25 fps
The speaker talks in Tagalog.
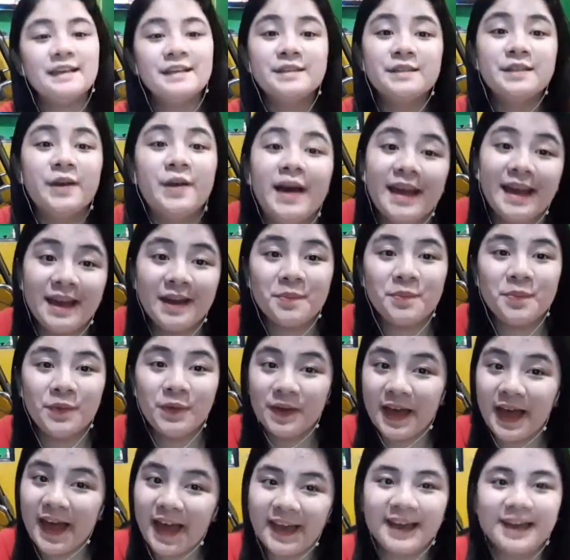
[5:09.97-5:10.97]
So, ayan po,
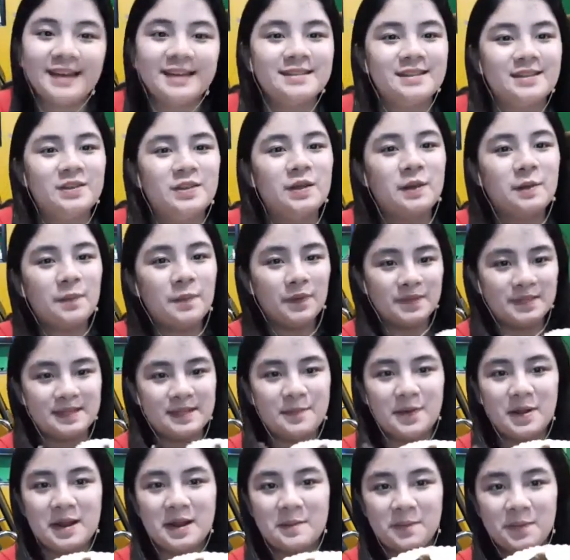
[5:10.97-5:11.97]
guys. Ito na po,
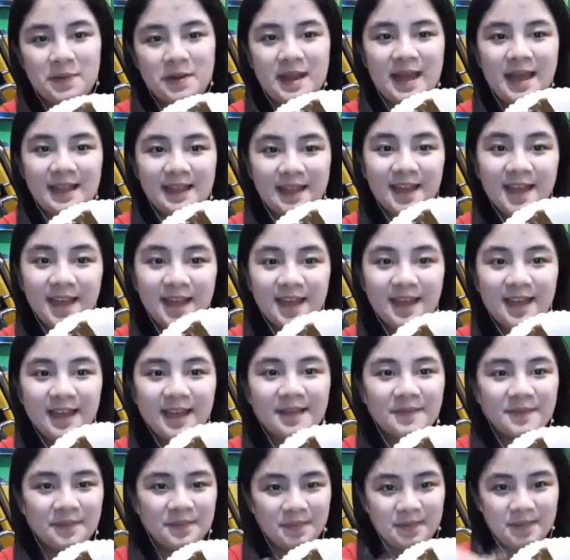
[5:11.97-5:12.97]
simulan na po
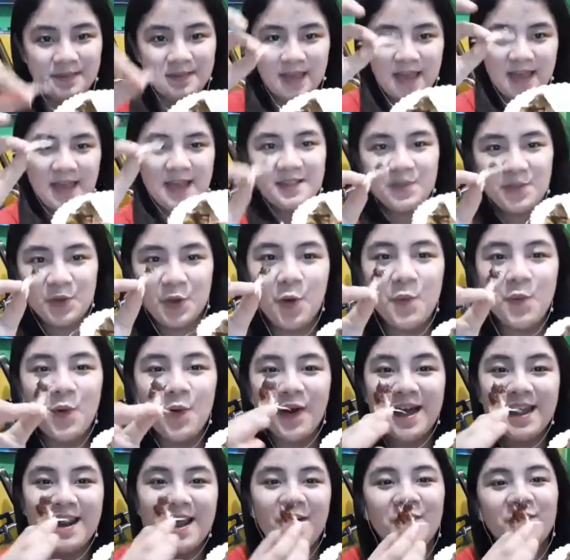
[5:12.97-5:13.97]
natin. So, ayan,
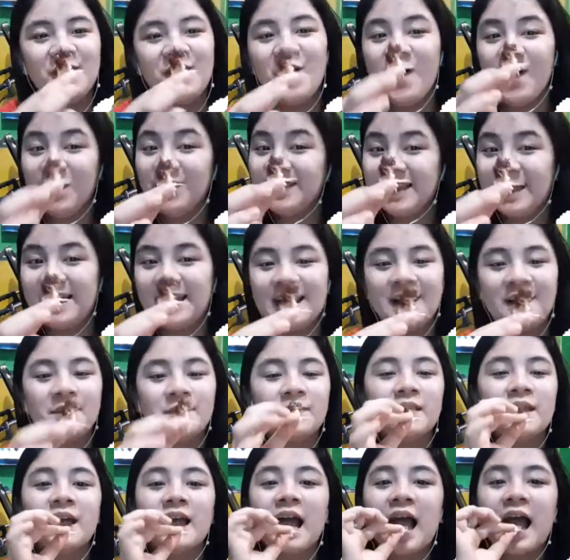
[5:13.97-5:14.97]
gumawa na ako ng onti lang.
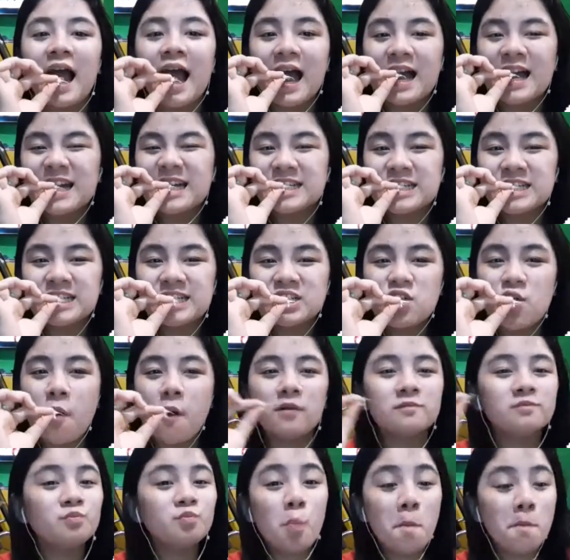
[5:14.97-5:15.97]

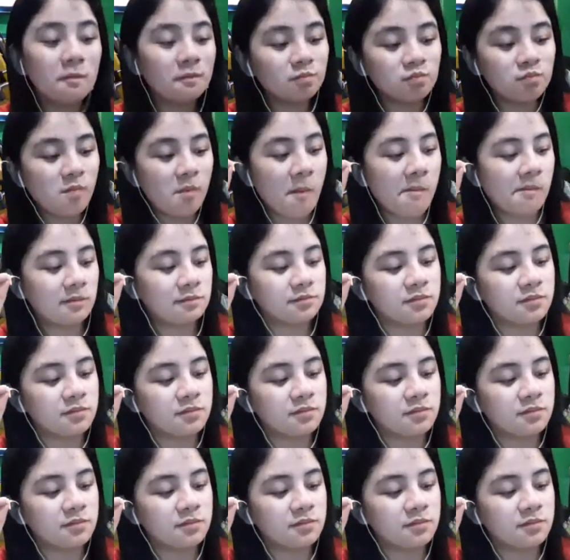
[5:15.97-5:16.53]
Mm.